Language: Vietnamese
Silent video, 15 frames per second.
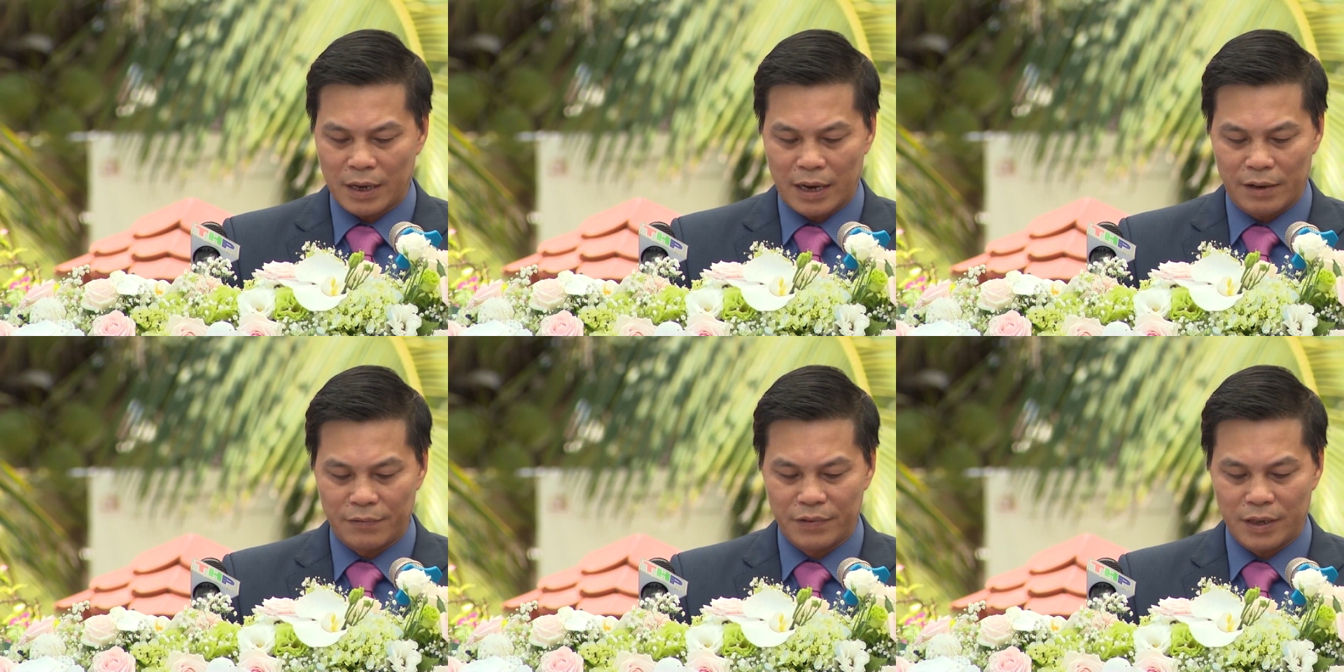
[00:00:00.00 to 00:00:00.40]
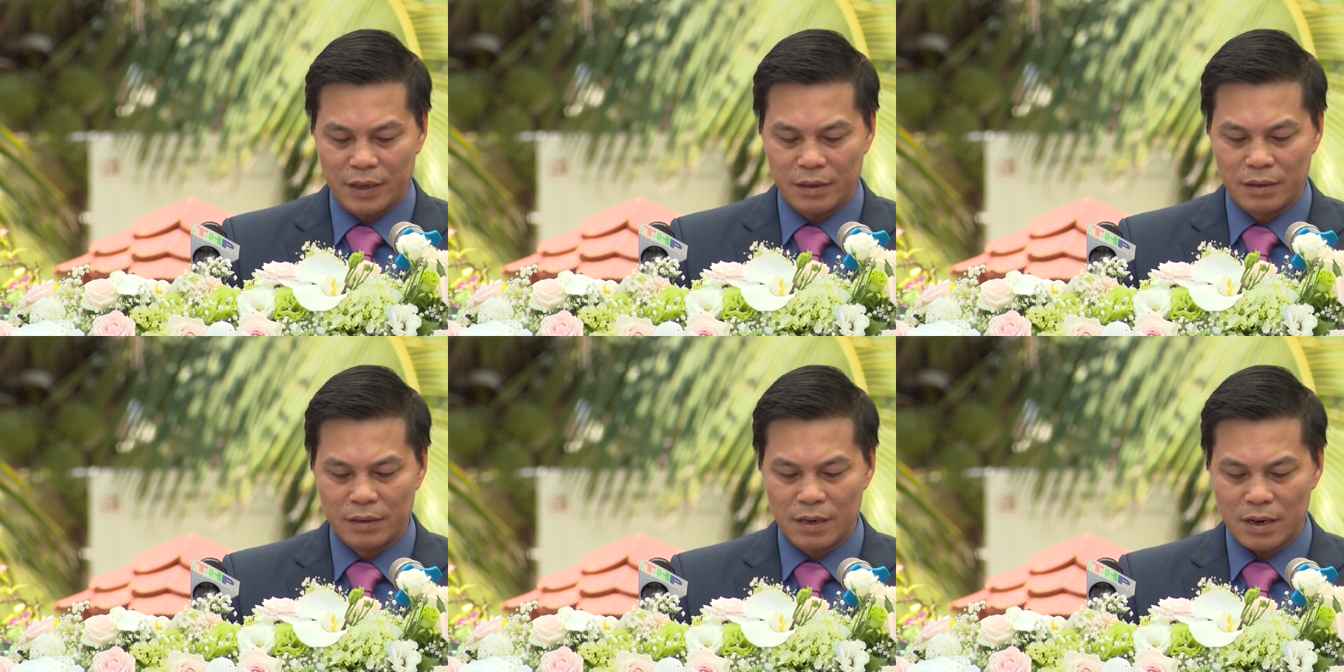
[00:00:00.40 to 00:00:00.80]
Chủ tịch
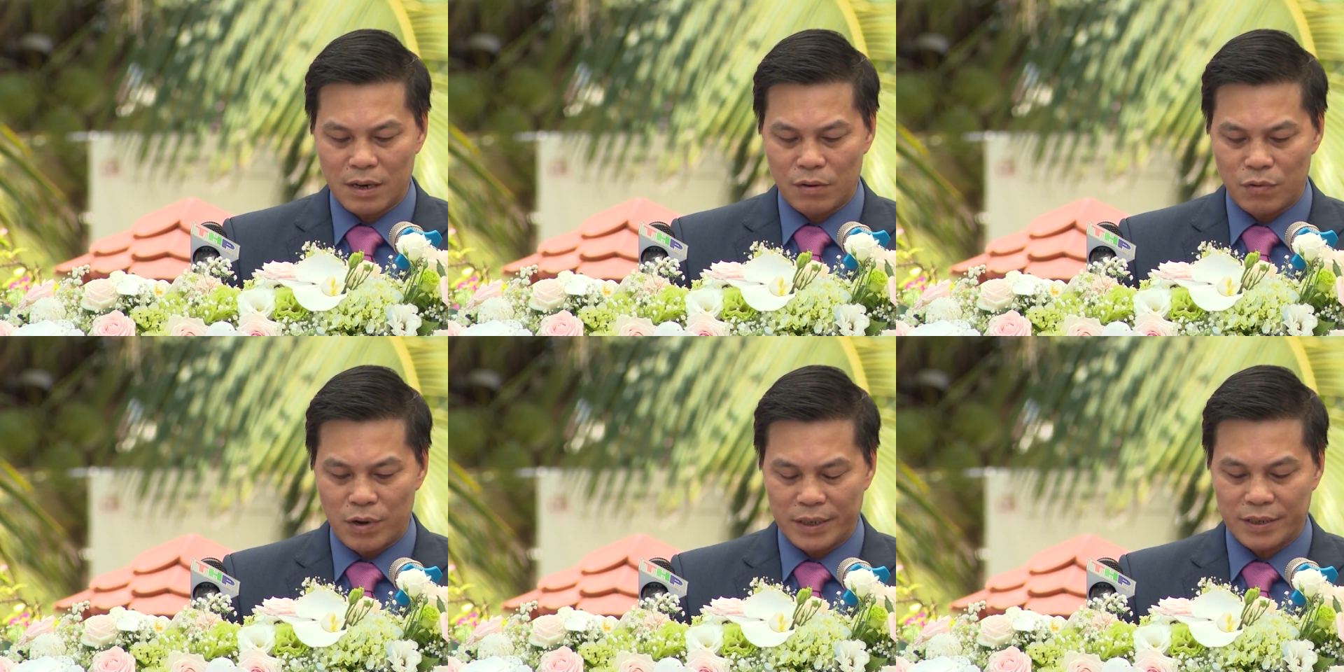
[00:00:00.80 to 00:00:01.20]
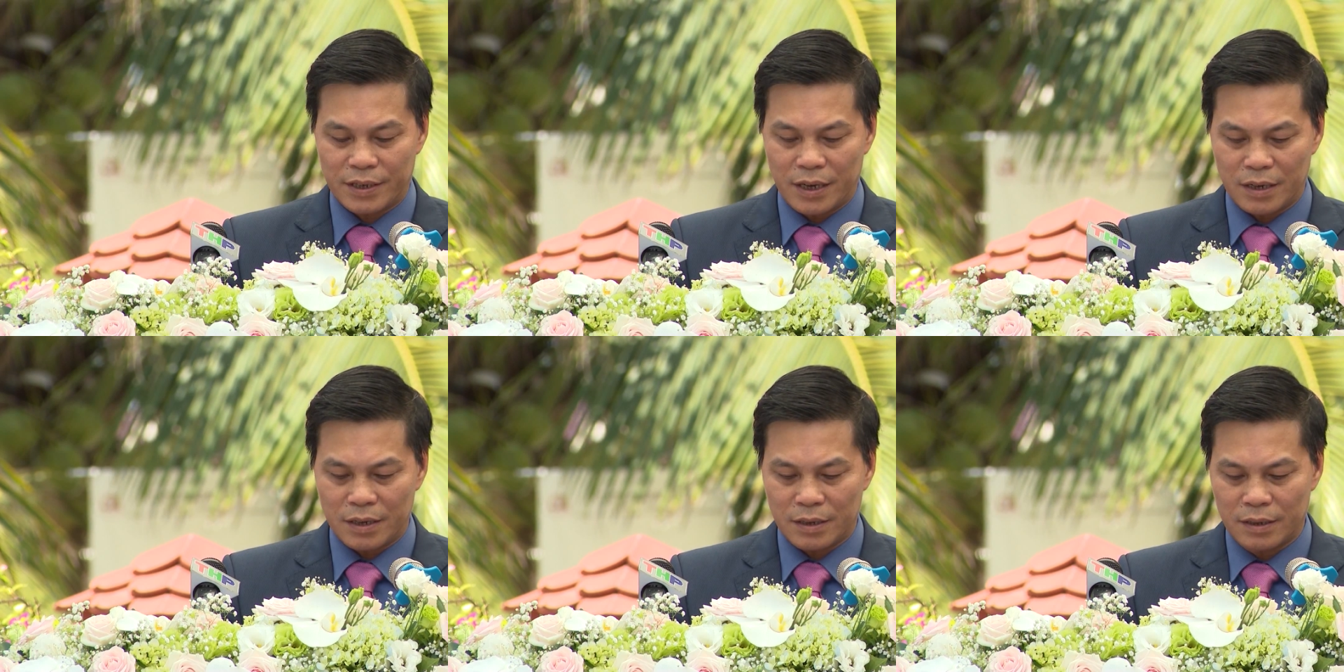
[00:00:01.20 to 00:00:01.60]
Ủy ban nhân dân
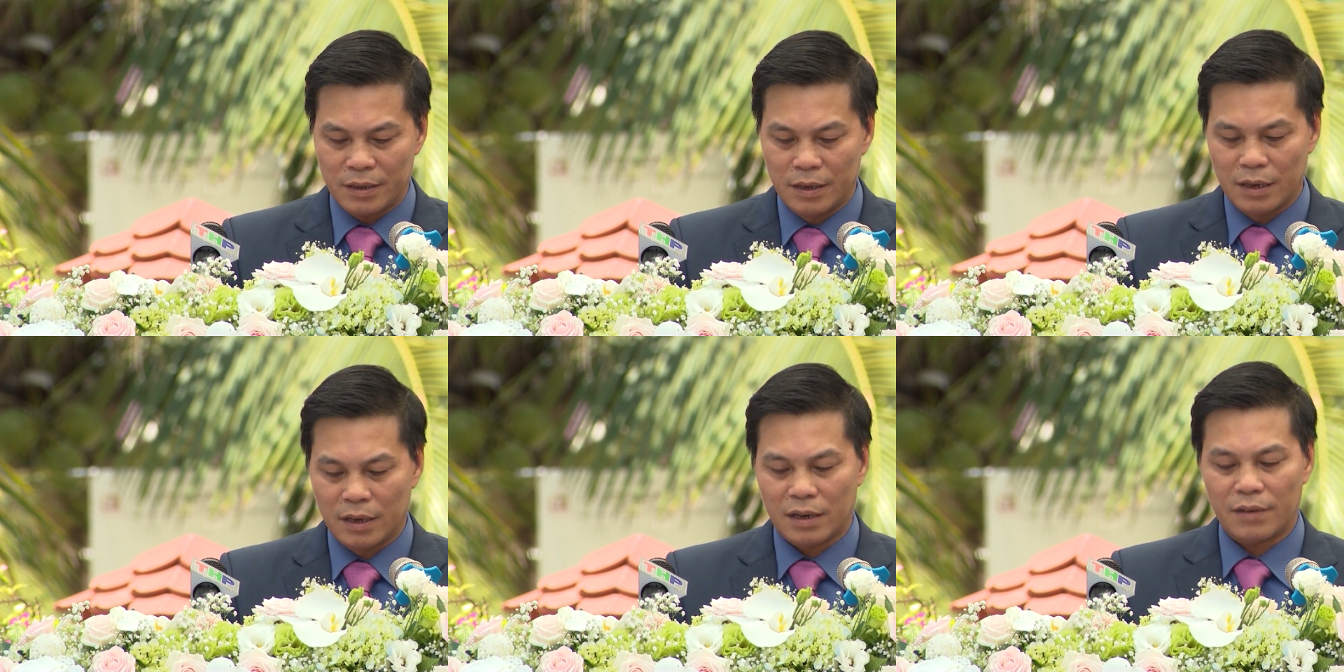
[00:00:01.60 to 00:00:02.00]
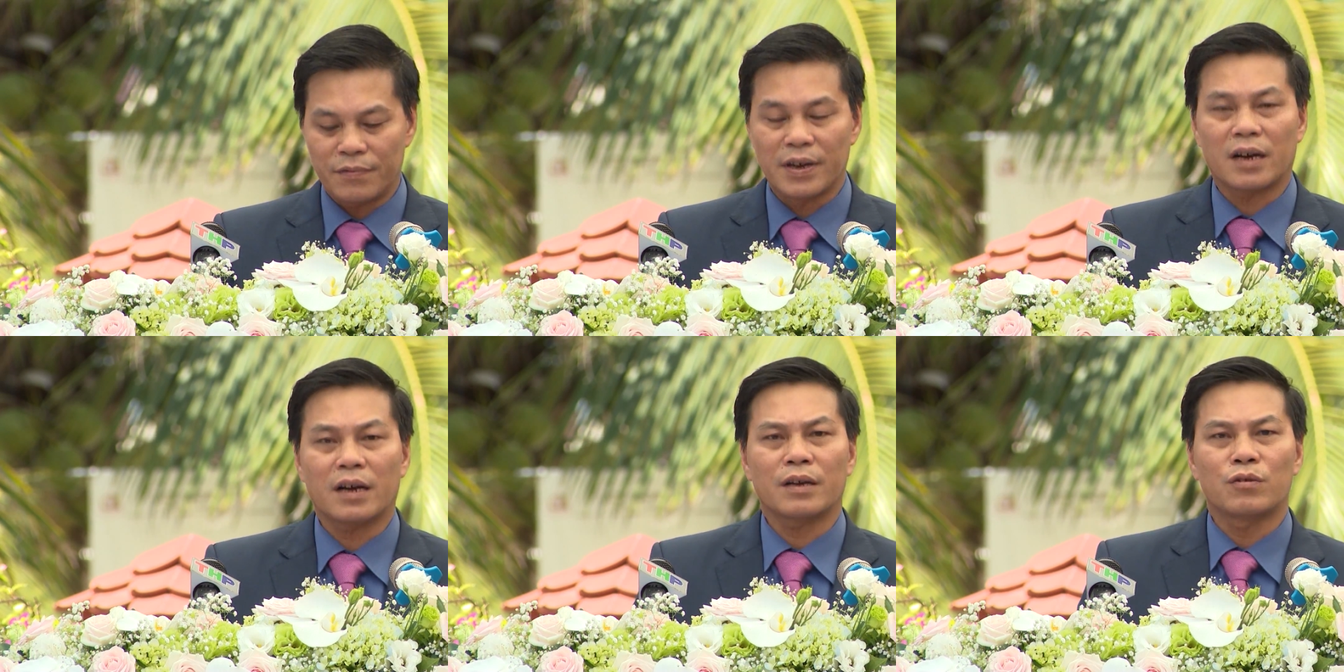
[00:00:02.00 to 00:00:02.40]
thành phố Hải Phòng
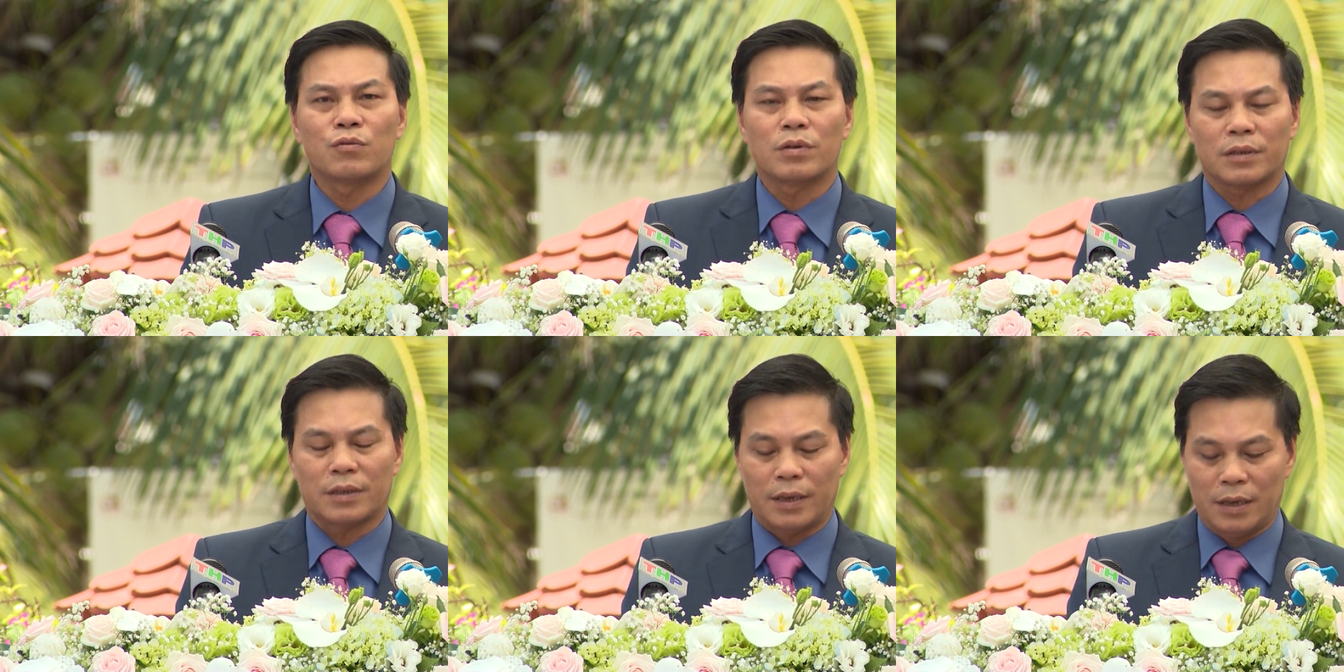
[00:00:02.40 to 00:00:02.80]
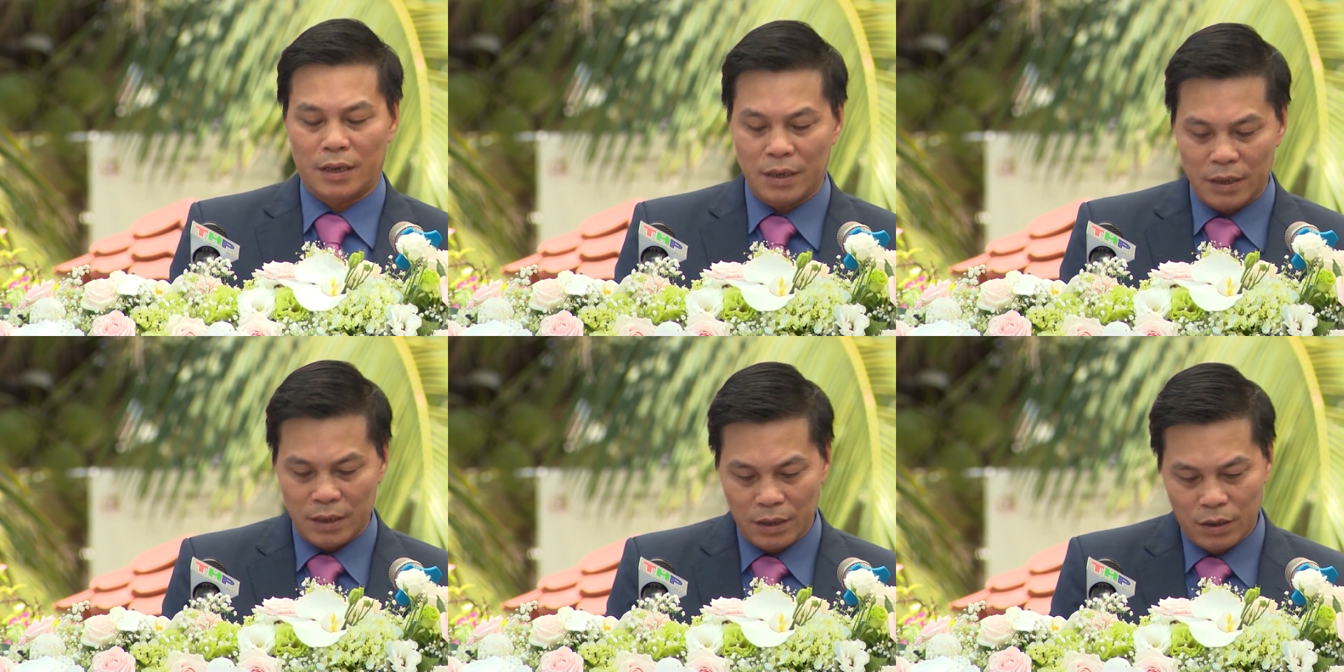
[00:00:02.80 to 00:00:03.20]
Nguyễn Văn Tùng nhấn
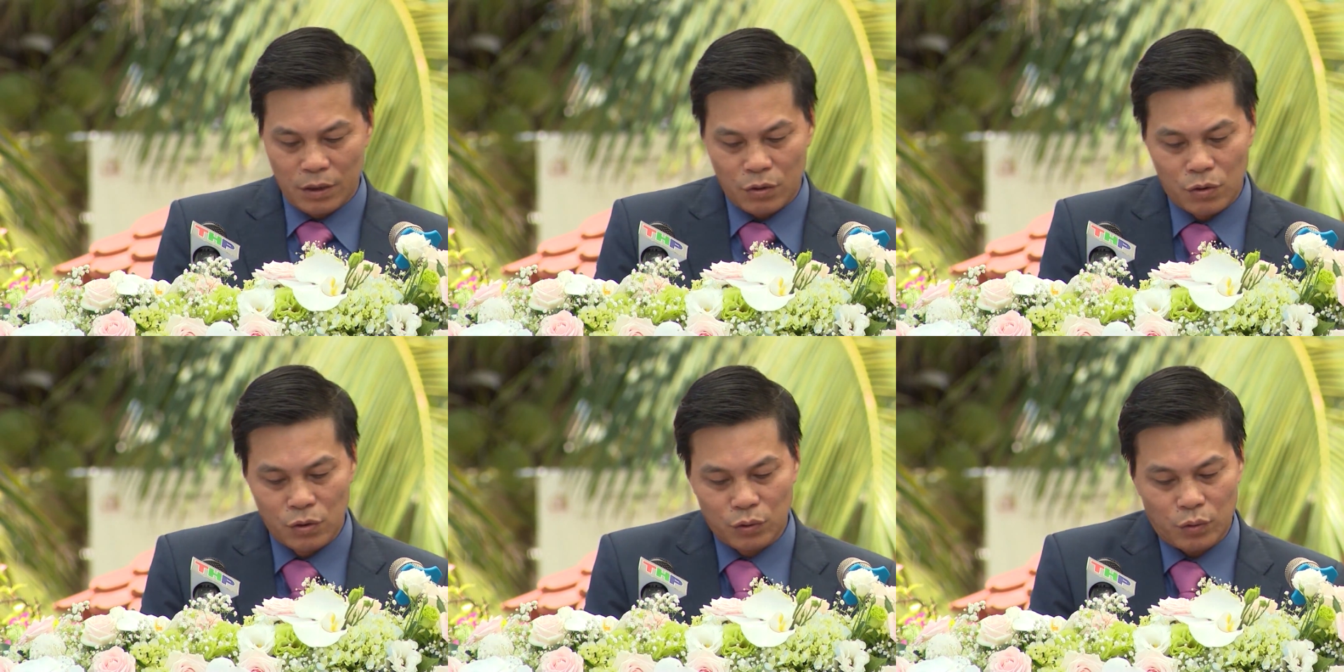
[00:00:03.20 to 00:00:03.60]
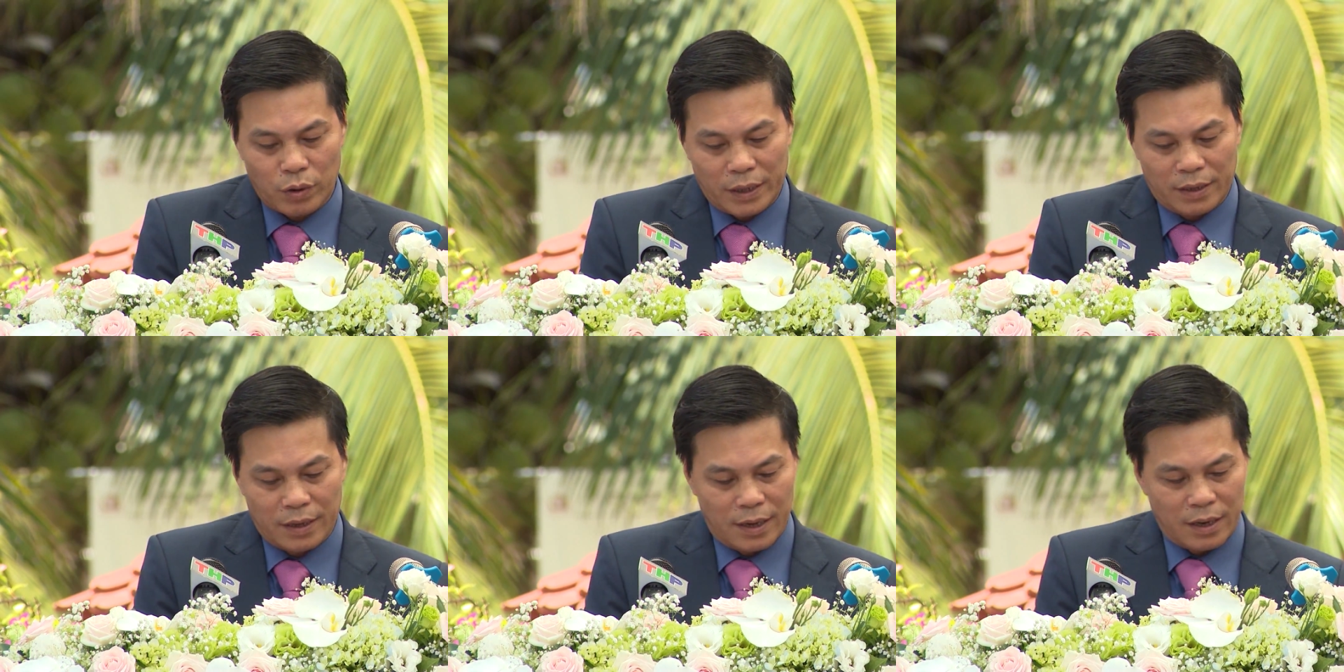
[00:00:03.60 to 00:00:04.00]
mạnh, sự kiện đã